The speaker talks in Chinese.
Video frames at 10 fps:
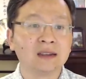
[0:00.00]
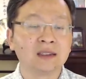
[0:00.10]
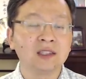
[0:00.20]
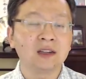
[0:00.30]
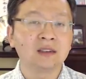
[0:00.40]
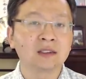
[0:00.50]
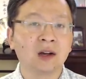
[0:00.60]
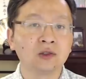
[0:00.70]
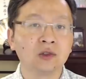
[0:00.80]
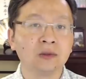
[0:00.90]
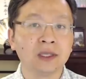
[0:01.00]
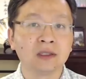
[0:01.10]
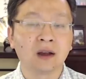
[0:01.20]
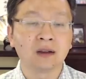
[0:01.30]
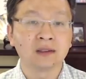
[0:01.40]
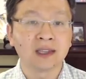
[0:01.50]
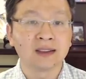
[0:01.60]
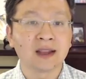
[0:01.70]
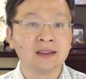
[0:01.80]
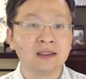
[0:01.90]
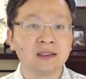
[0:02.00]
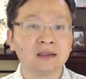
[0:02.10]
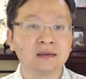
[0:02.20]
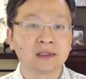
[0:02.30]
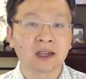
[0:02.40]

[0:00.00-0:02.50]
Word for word: 那这样操作比较简单易行，